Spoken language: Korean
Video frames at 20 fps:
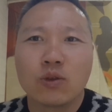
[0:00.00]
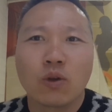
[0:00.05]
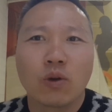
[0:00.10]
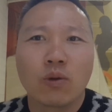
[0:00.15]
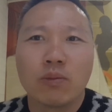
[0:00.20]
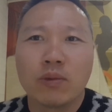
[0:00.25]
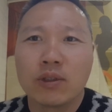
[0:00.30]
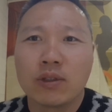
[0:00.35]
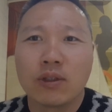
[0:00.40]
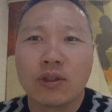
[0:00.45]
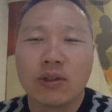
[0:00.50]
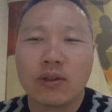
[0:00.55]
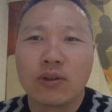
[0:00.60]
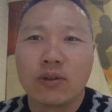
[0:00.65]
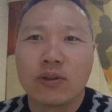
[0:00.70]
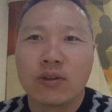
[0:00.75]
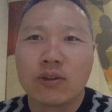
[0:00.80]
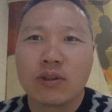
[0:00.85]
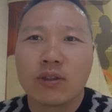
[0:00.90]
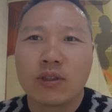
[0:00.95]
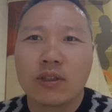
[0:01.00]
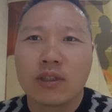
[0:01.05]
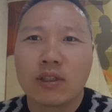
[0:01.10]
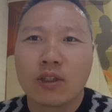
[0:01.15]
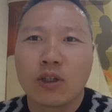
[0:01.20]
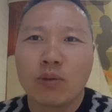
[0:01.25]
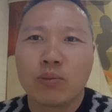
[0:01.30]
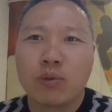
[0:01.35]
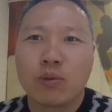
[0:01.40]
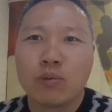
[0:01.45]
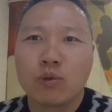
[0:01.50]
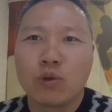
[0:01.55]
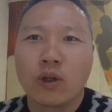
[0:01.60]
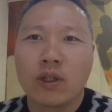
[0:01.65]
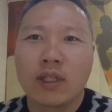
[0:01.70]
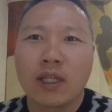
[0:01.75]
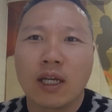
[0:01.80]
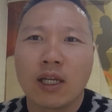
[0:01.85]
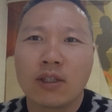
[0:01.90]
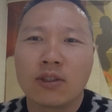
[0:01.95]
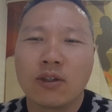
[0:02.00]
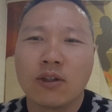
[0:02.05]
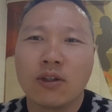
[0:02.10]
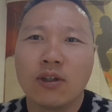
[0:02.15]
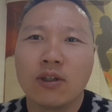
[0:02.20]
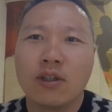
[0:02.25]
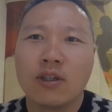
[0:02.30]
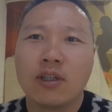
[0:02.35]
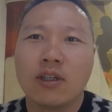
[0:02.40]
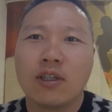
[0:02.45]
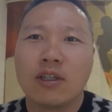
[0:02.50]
조금 있어요. 그 품종에 따라서